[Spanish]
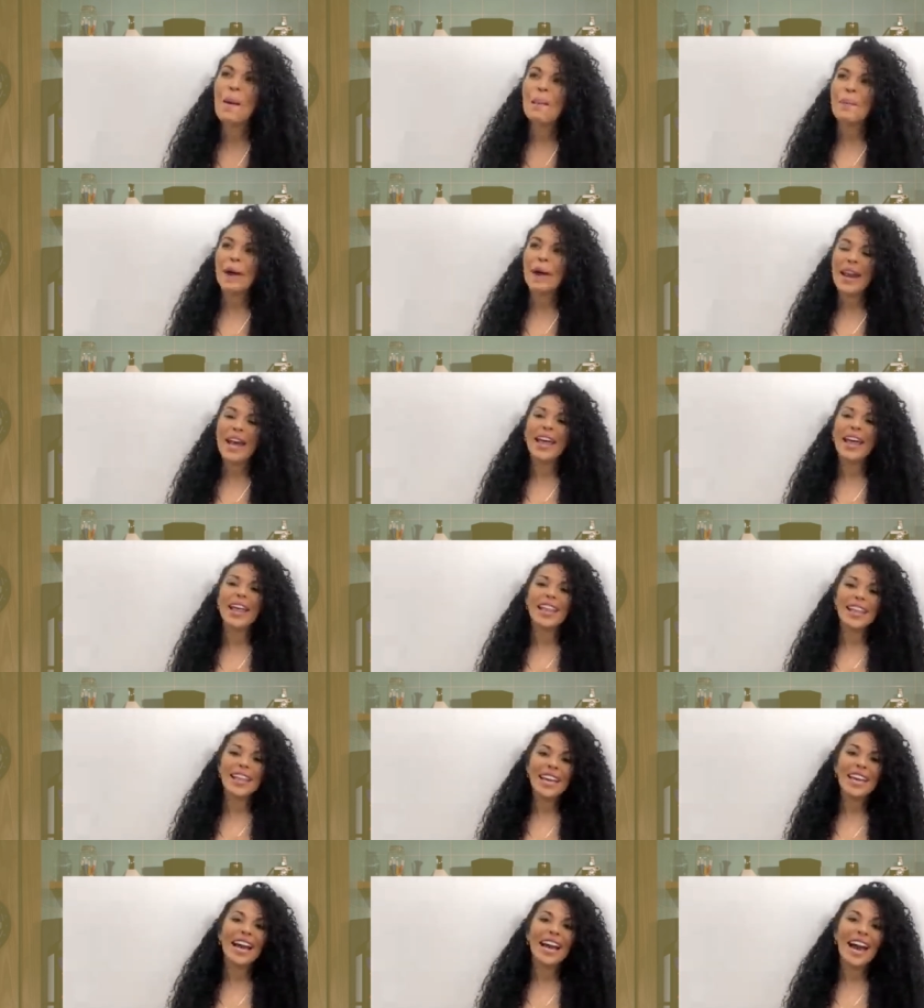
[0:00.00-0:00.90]
para
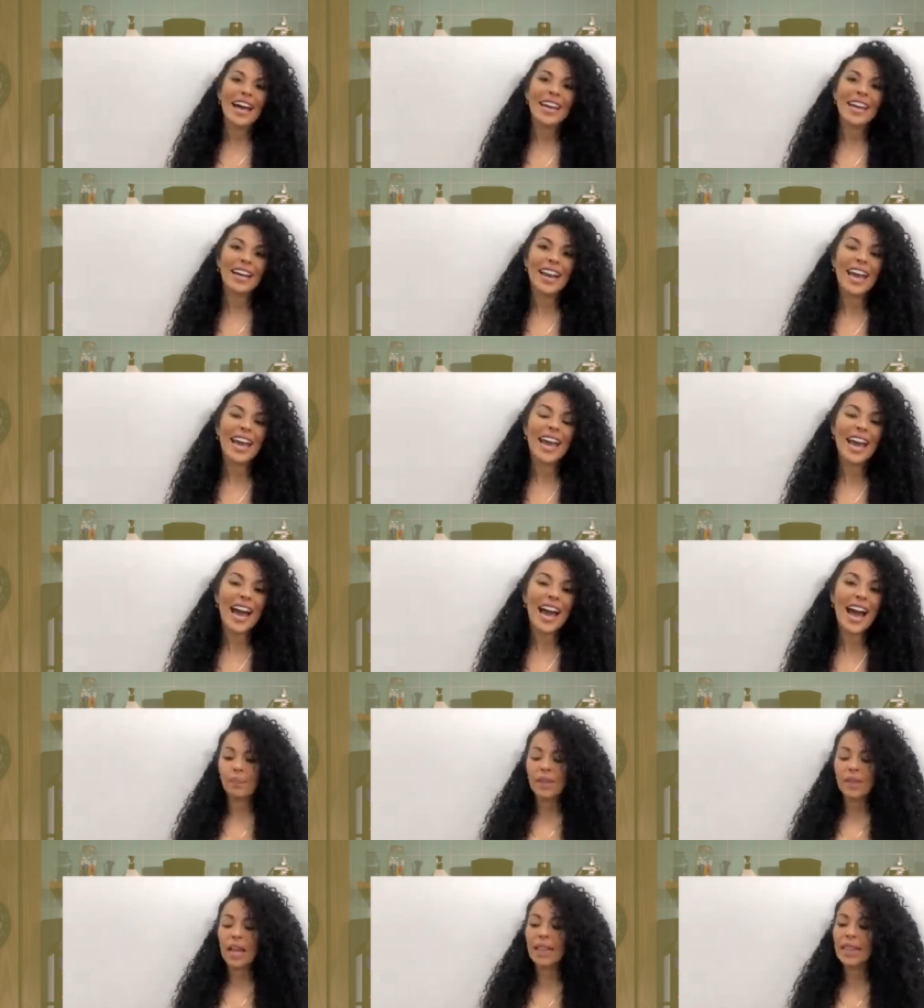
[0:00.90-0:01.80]
dedicarle
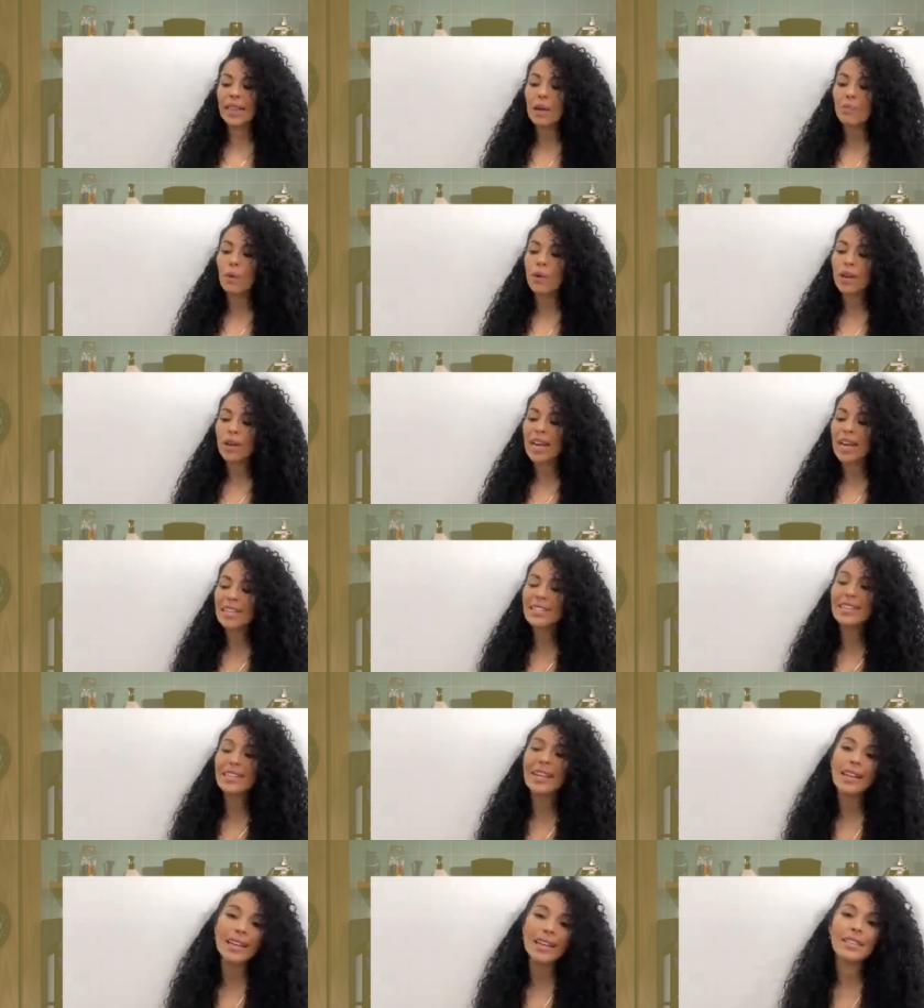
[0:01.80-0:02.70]
el tiempo que
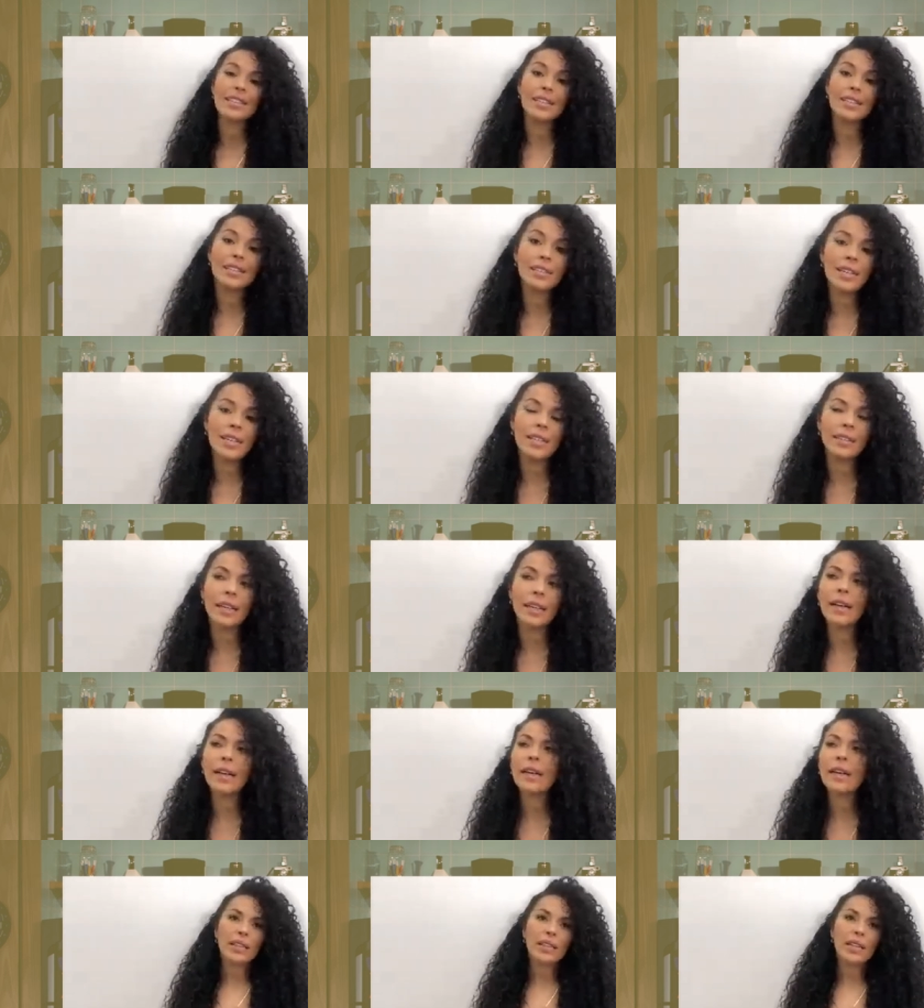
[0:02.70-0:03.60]
se necesita
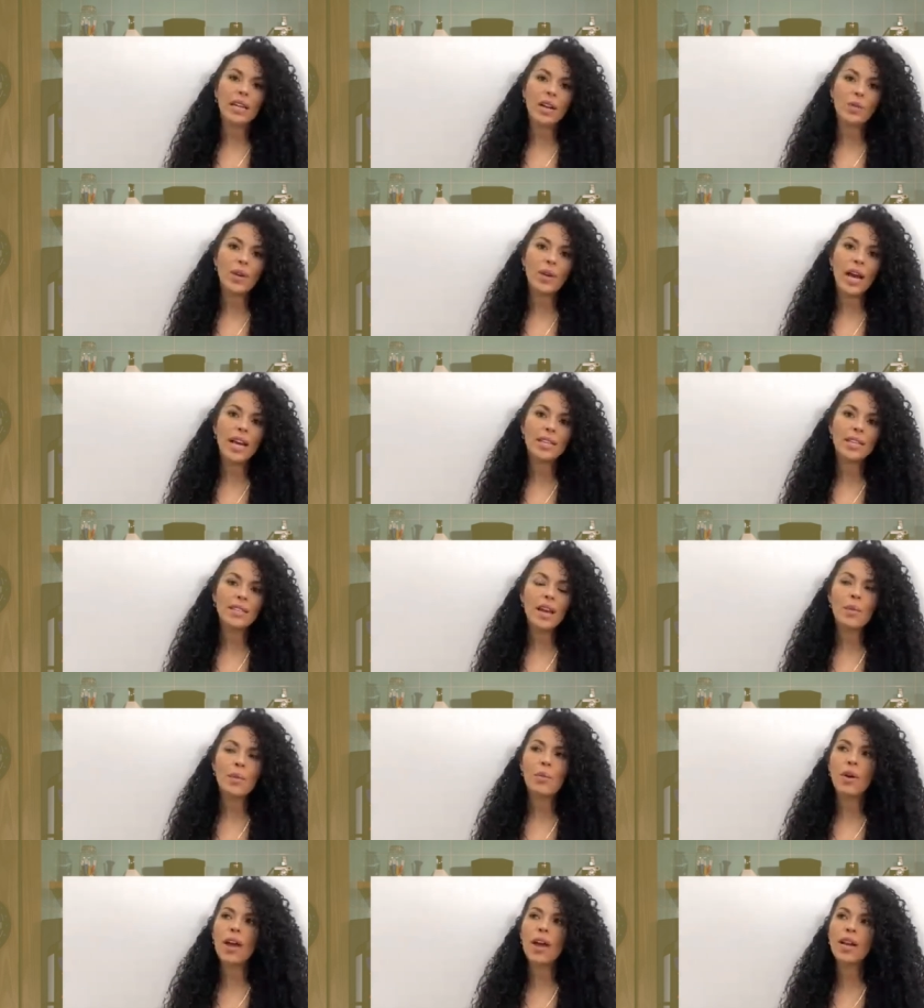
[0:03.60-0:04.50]
para tener una
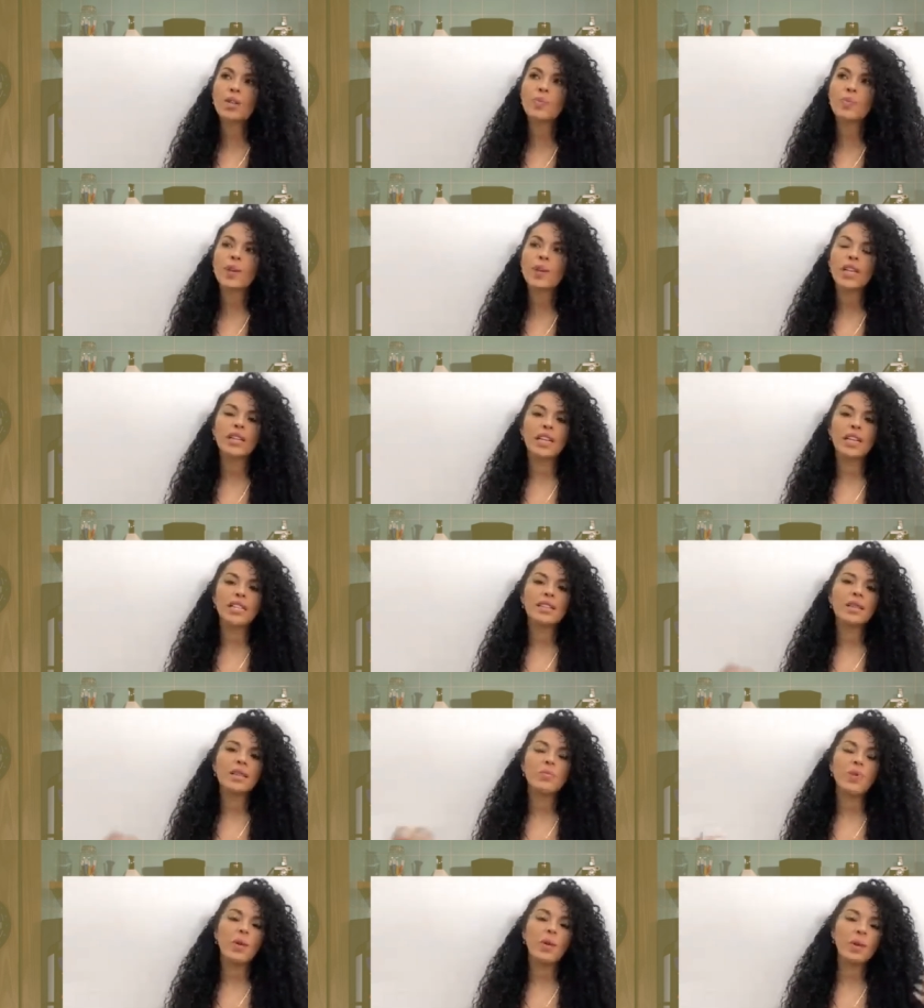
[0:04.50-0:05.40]
agencia de modelos, porque tienes
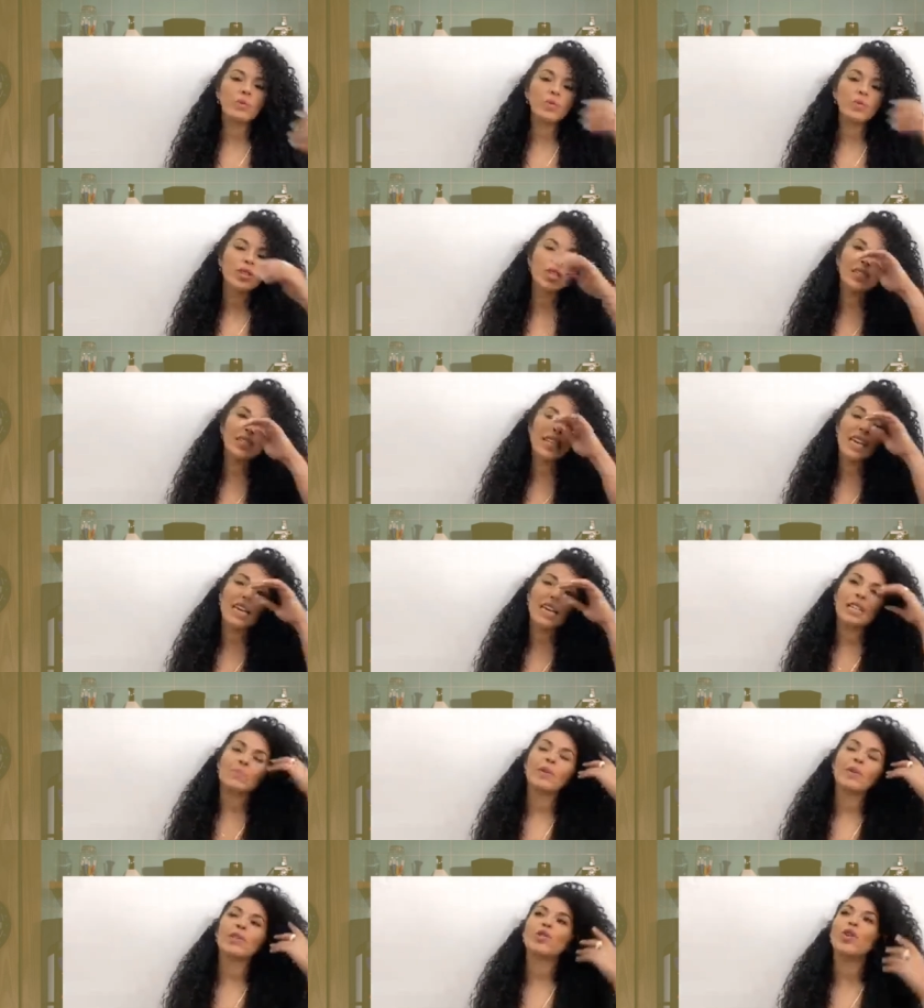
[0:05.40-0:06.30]
que mover muchas
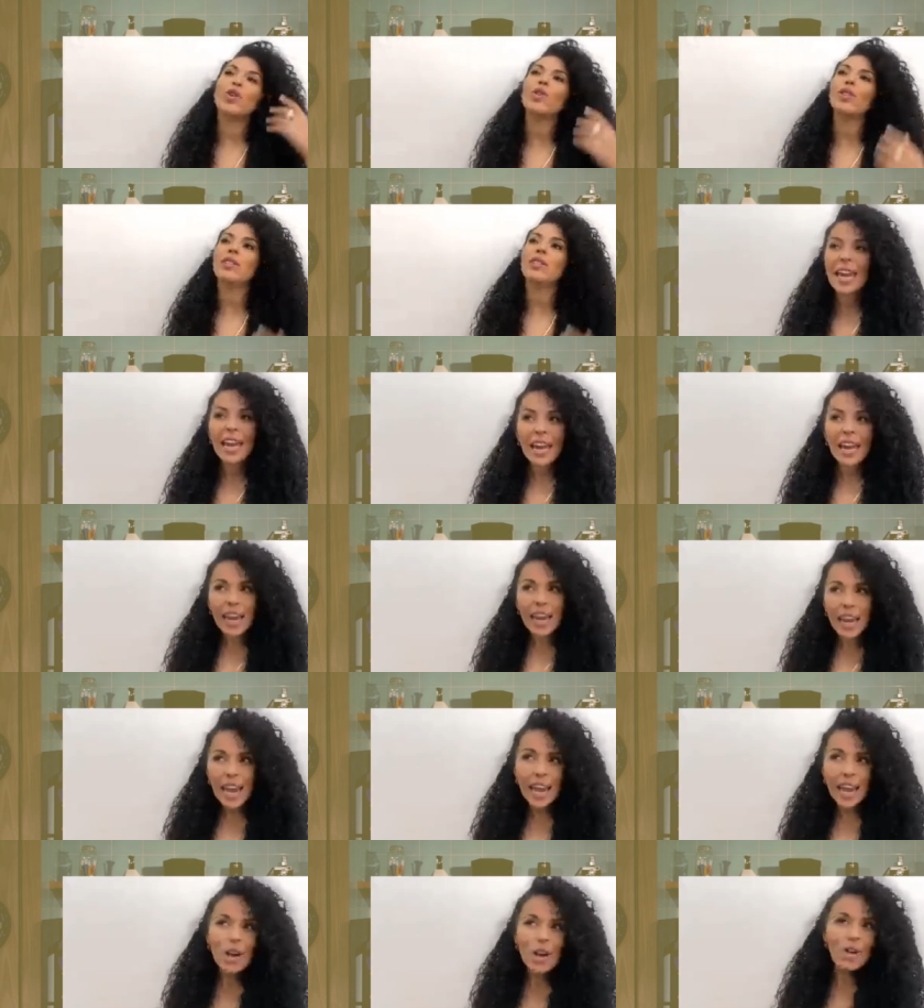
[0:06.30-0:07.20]
niñas, pero yo
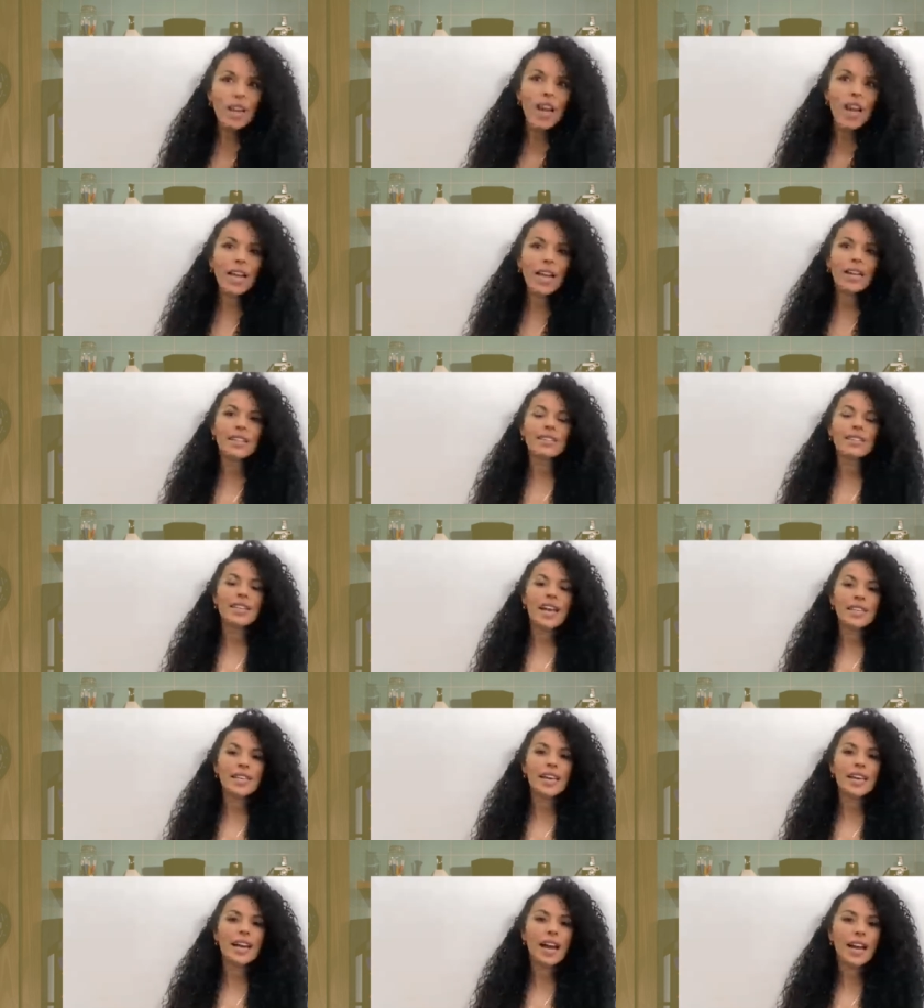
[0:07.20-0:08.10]
creo que
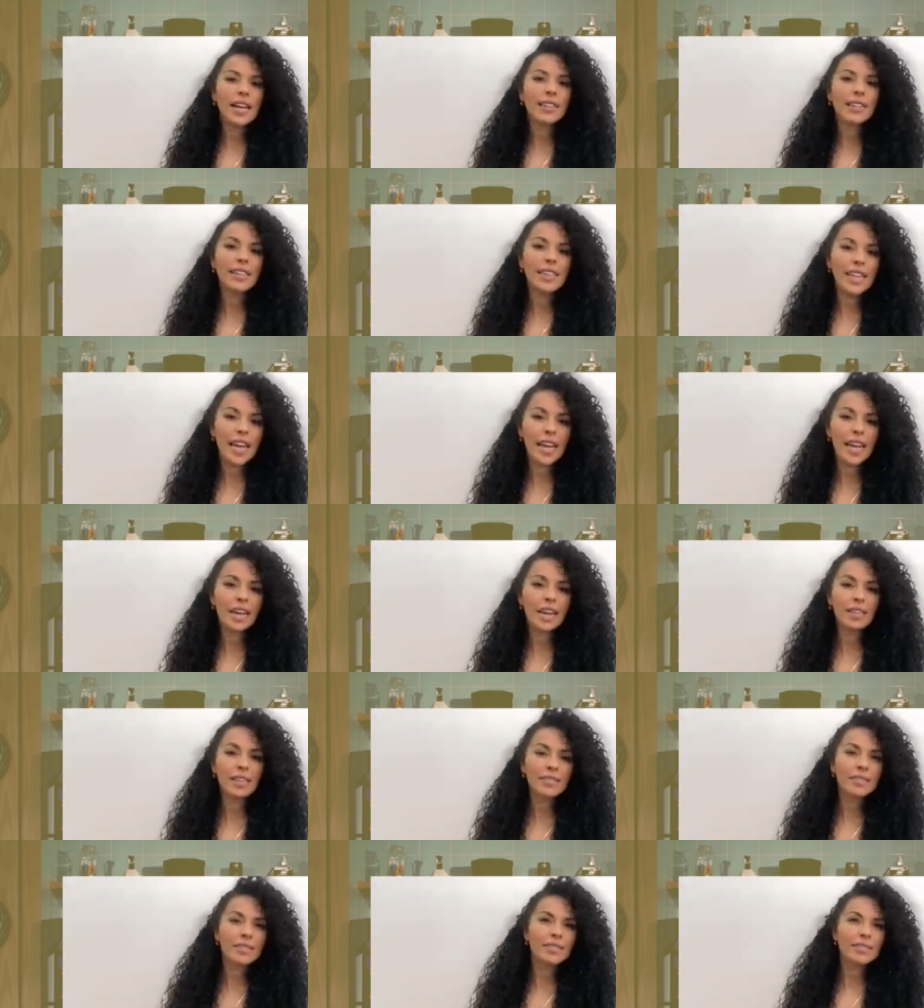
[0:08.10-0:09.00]
alcancé a llegar a
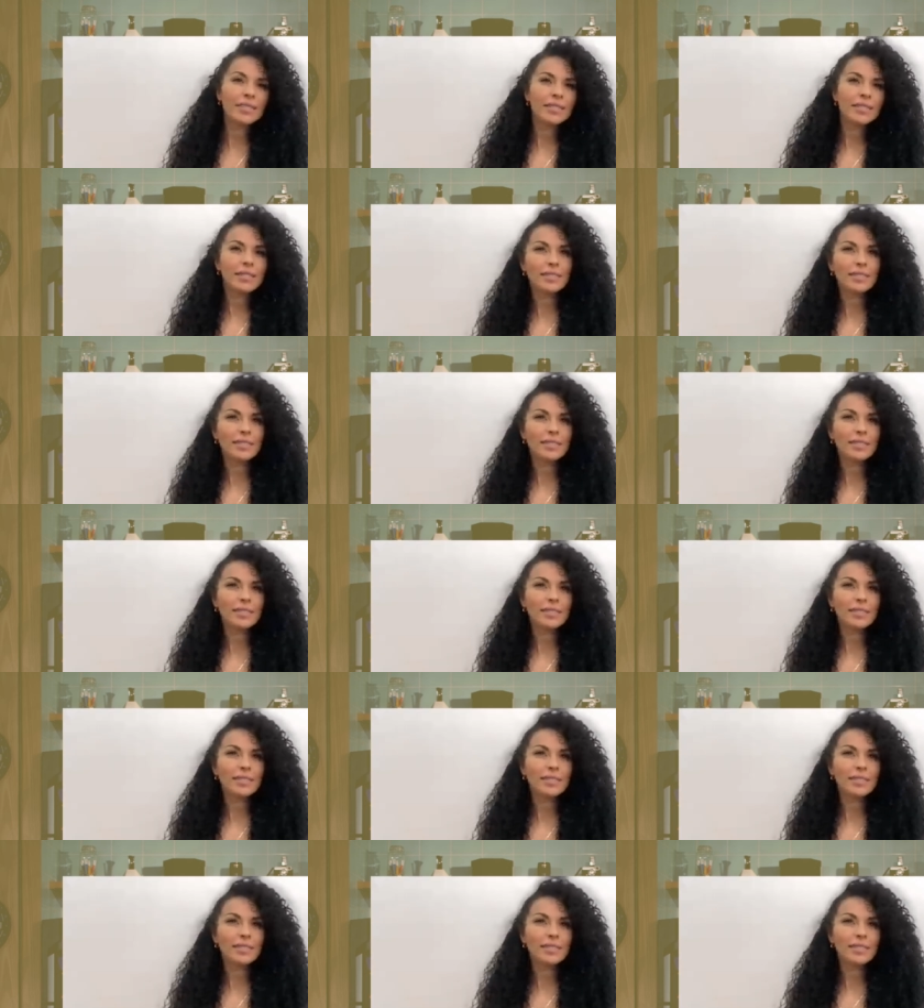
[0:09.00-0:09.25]
tener